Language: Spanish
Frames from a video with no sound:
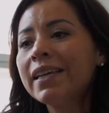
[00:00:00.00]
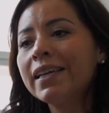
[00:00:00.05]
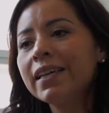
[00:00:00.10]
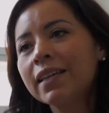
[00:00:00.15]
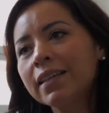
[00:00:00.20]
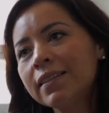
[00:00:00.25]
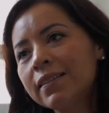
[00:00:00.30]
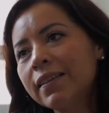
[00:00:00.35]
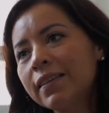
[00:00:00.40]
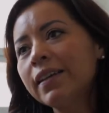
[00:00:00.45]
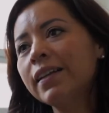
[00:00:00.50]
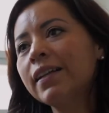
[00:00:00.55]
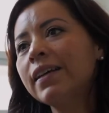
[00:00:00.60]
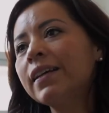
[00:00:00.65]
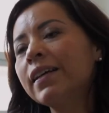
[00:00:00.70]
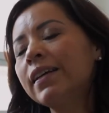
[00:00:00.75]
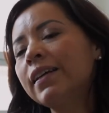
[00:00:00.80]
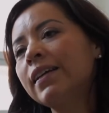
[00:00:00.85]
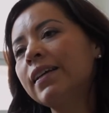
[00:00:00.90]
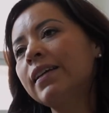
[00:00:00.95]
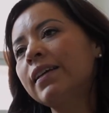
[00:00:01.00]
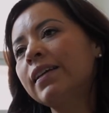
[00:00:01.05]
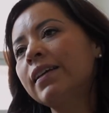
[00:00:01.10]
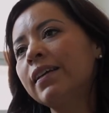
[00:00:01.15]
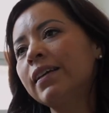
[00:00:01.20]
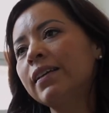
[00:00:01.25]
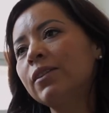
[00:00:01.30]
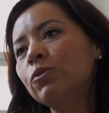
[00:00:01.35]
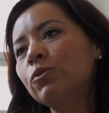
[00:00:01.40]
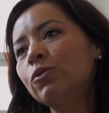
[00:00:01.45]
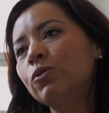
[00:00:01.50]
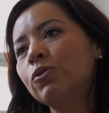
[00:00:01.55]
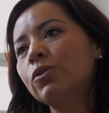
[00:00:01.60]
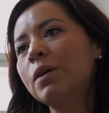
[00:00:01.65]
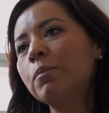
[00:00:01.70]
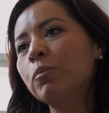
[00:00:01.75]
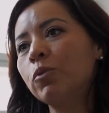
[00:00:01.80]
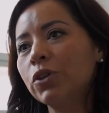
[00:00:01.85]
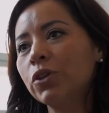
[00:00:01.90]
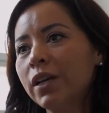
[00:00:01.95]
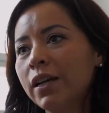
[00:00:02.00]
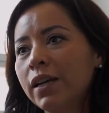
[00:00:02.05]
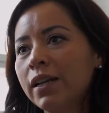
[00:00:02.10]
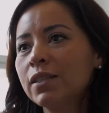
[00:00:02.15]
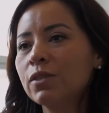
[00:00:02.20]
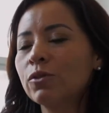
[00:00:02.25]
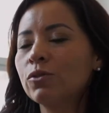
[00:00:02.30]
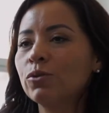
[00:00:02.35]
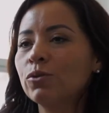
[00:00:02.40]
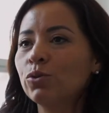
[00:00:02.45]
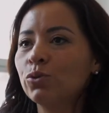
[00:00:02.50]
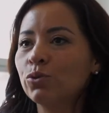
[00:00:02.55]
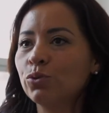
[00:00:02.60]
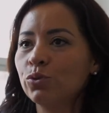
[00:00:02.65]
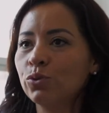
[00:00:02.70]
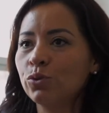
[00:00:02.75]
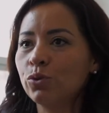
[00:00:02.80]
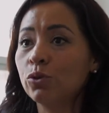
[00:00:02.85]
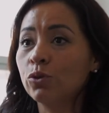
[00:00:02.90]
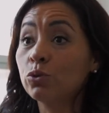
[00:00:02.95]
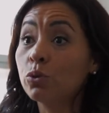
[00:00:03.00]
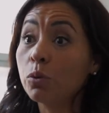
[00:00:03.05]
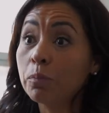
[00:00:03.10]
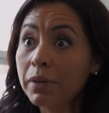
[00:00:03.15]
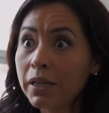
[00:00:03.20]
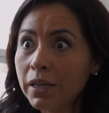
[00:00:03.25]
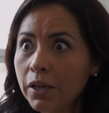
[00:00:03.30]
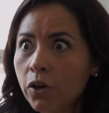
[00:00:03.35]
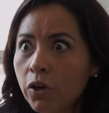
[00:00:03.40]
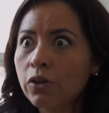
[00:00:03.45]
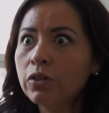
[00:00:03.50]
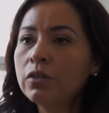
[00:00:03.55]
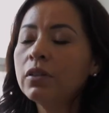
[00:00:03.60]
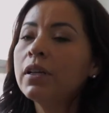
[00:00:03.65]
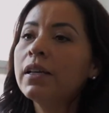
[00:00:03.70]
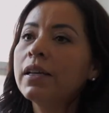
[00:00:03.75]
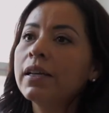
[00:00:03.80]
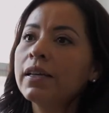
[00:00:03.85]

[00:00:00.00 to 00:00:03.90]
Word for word: Y quisiera que, tú nos apoyaras con tu, con tu opinión,